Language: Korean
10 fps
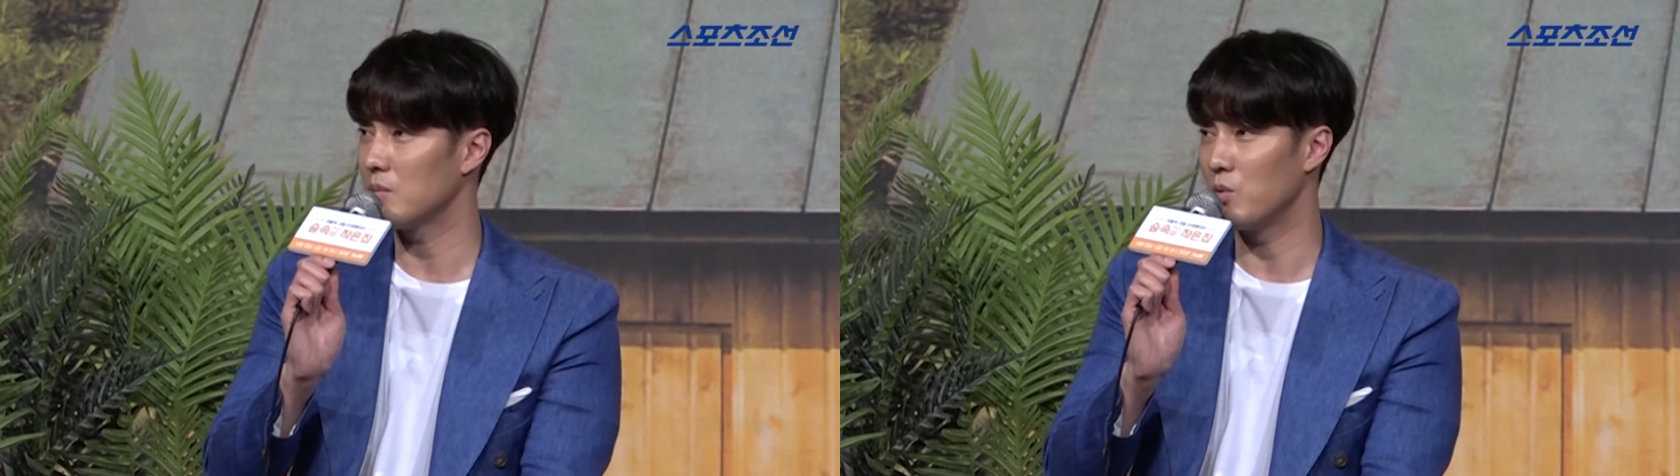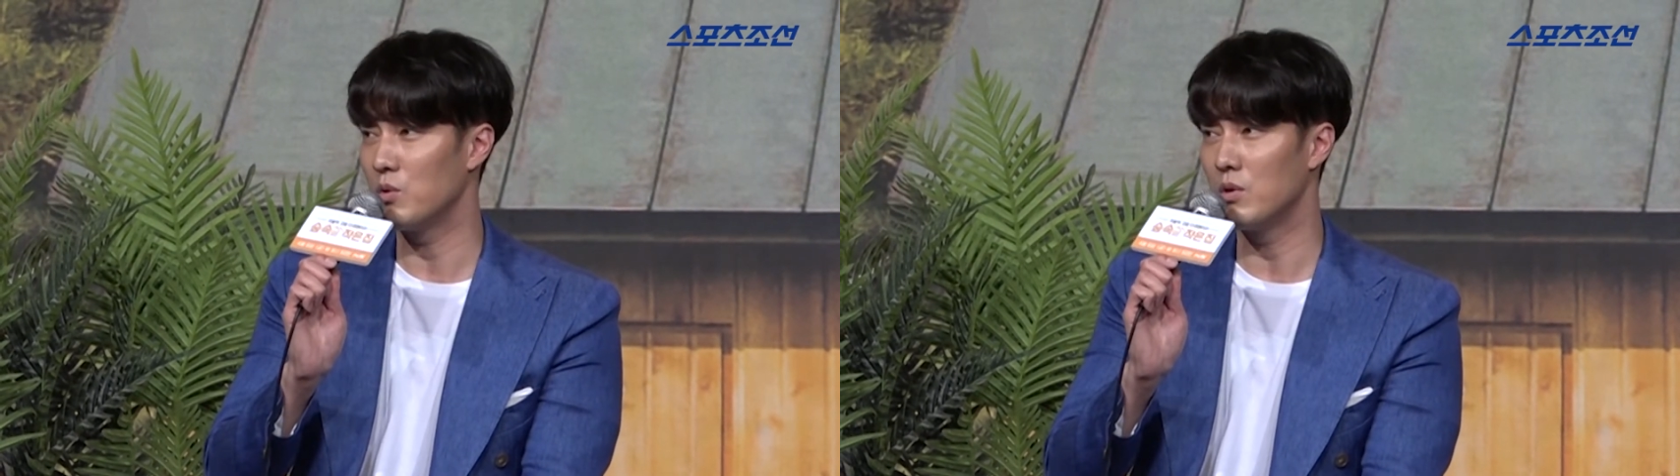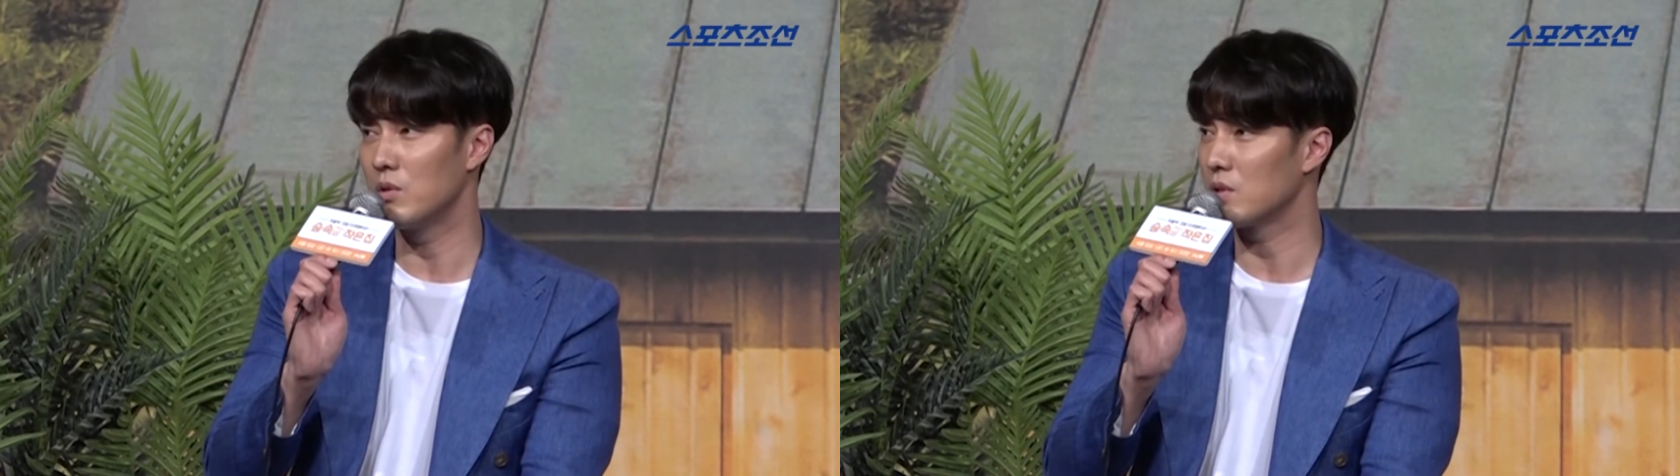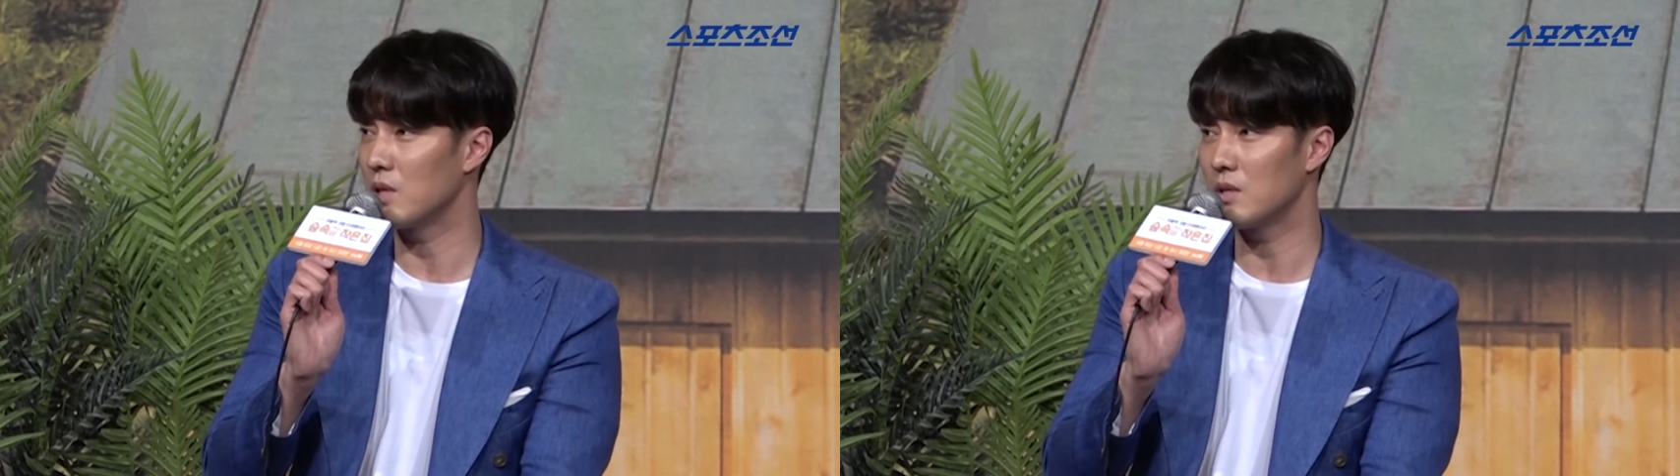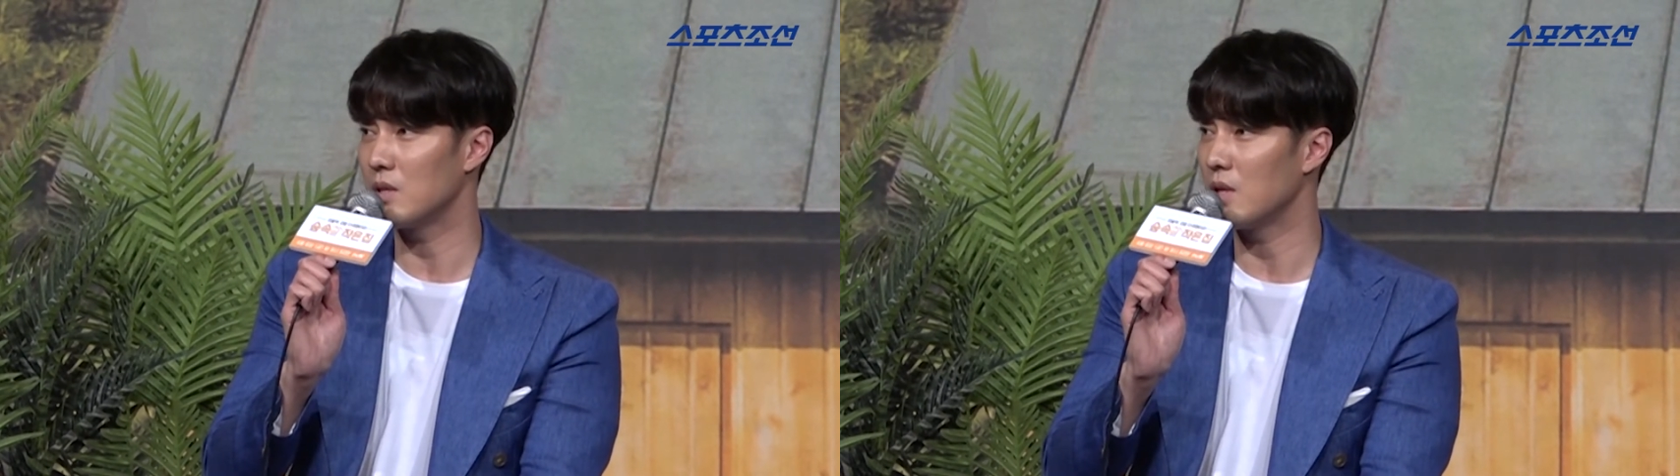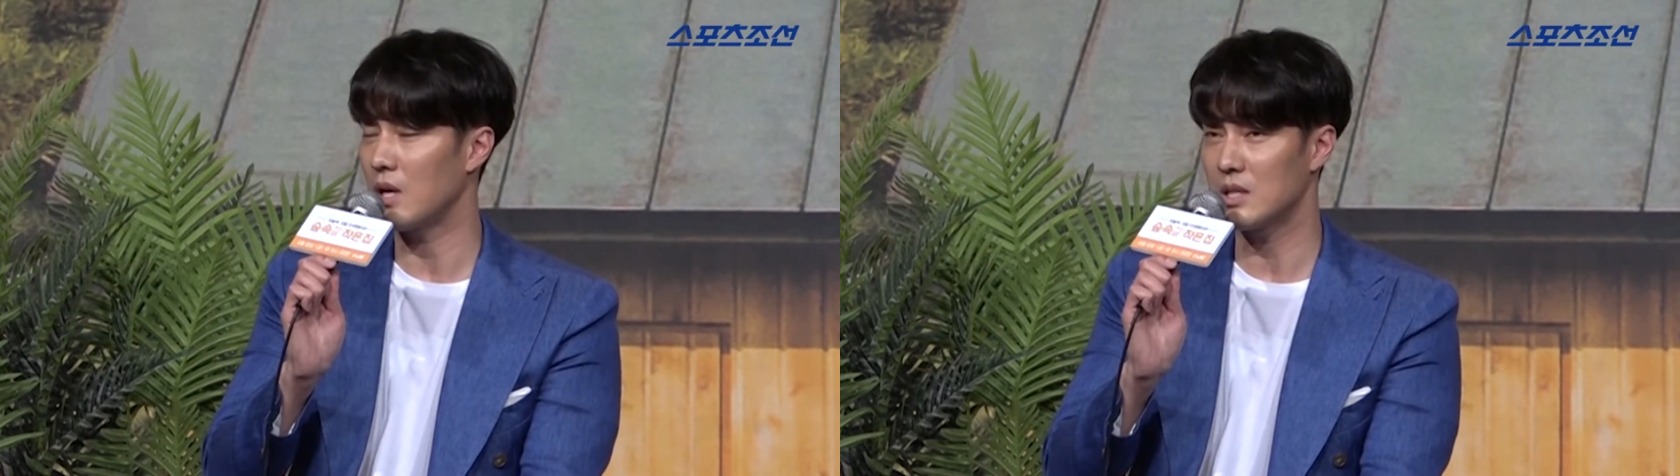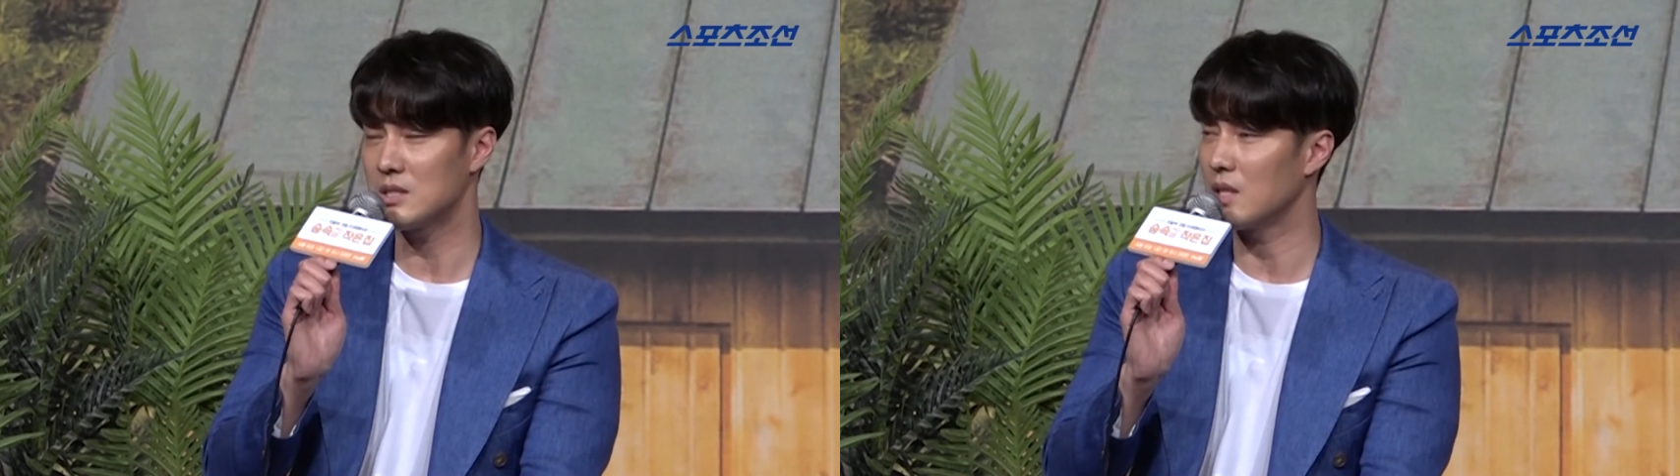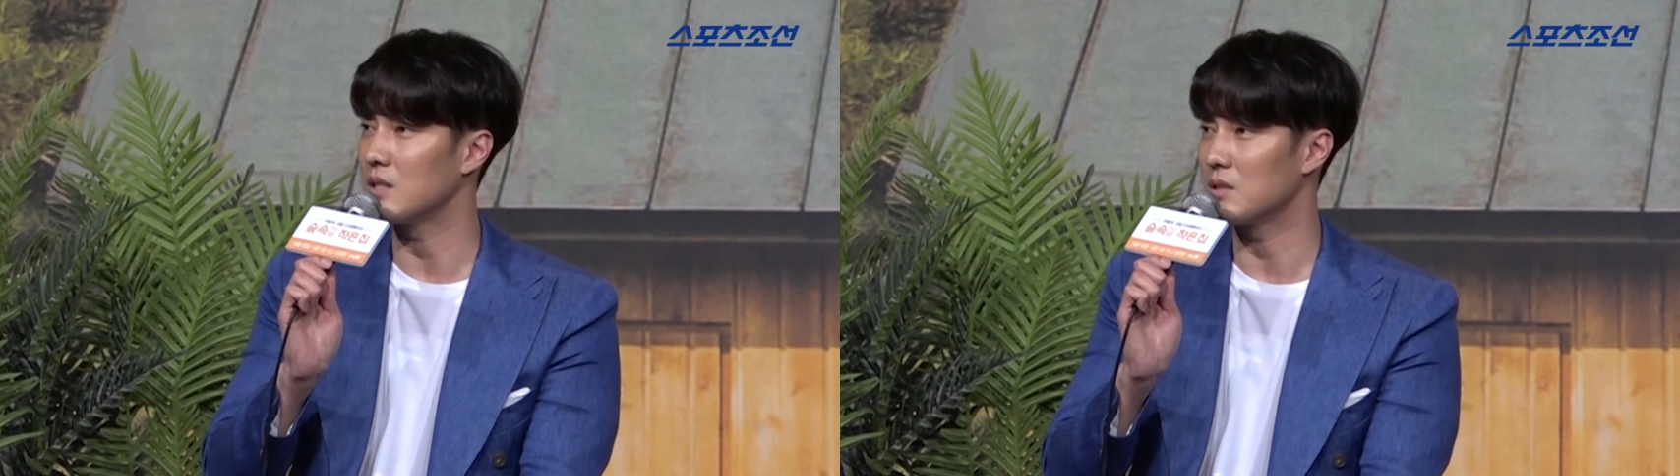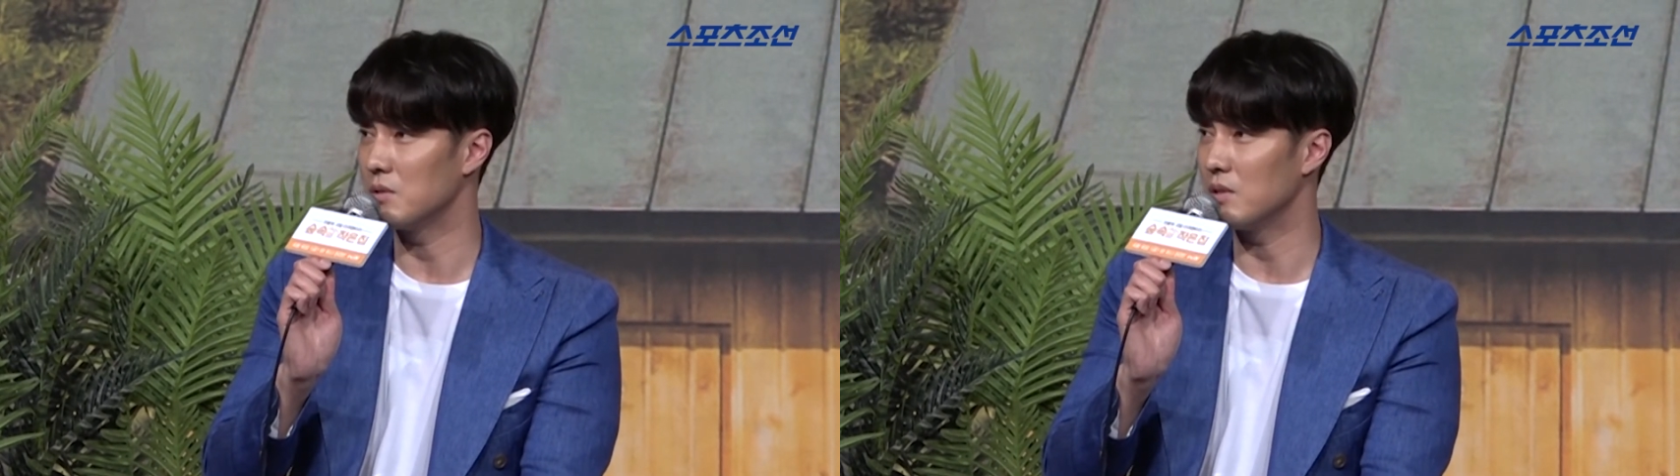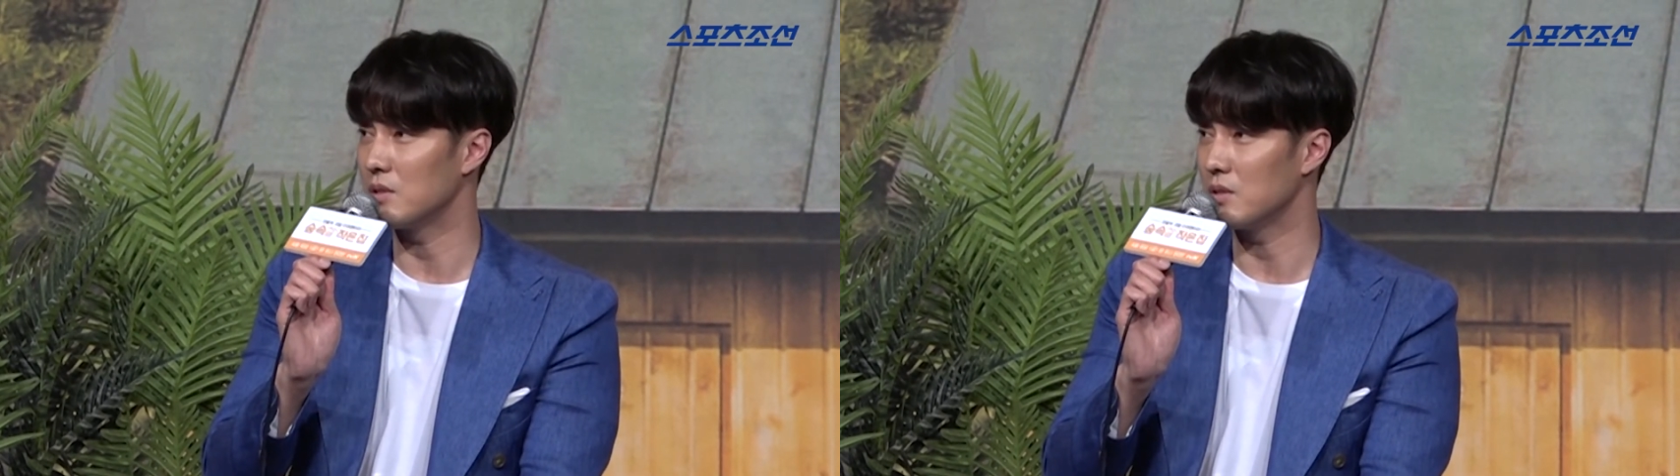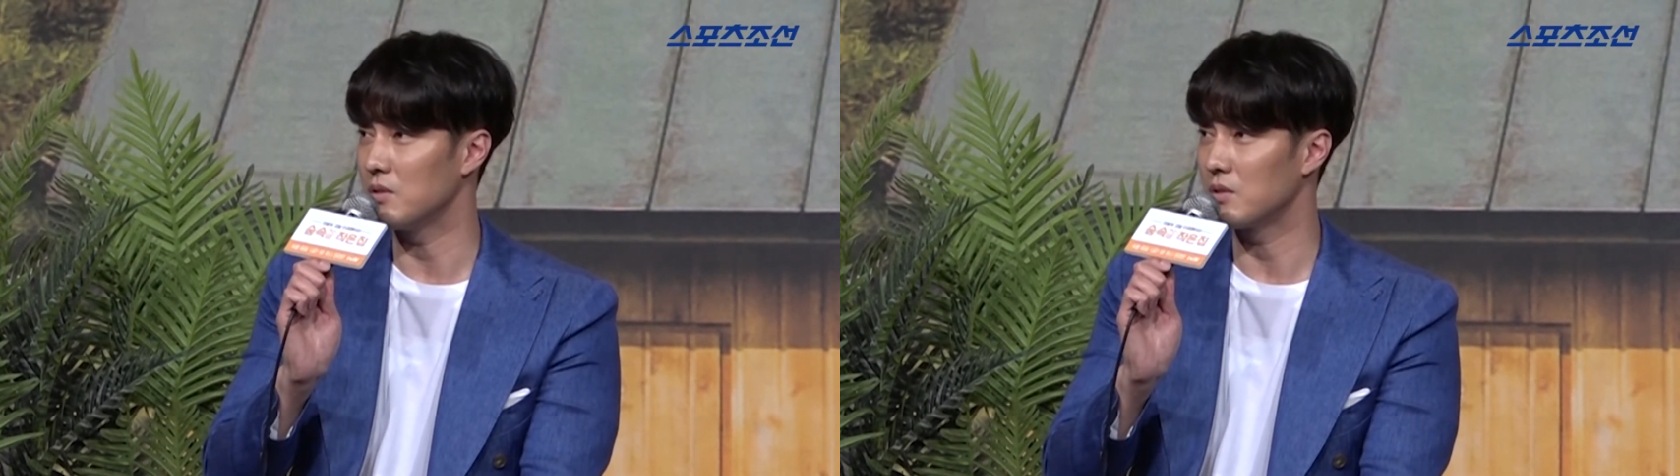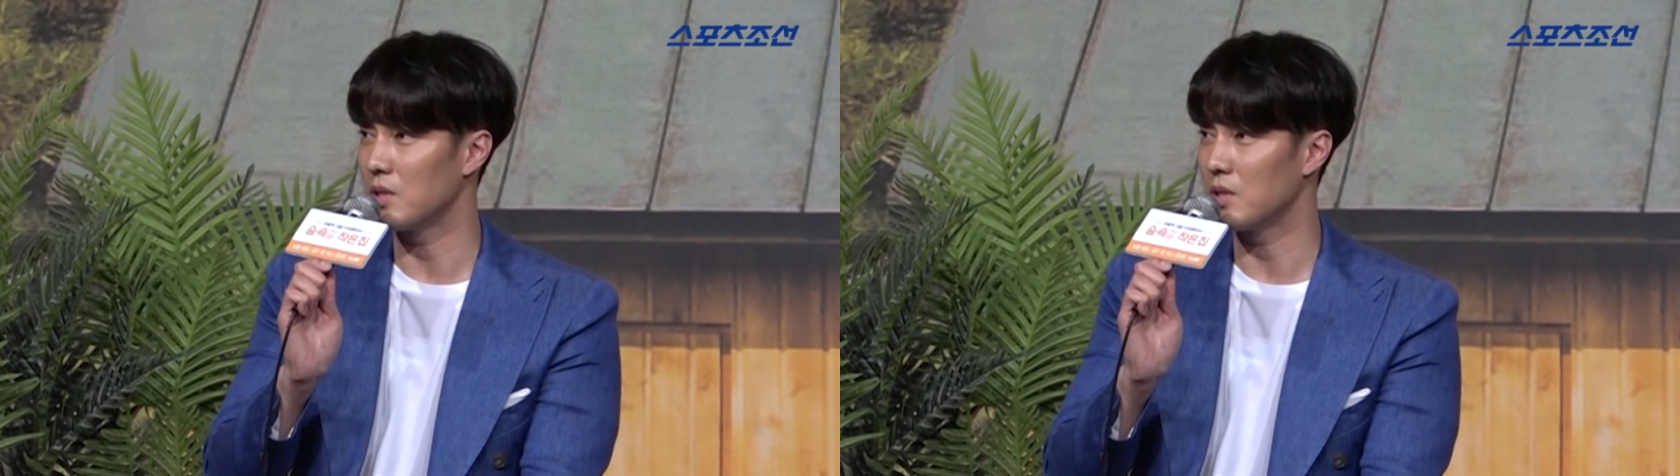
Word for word: 무언가를 하진 않는 것 같아요.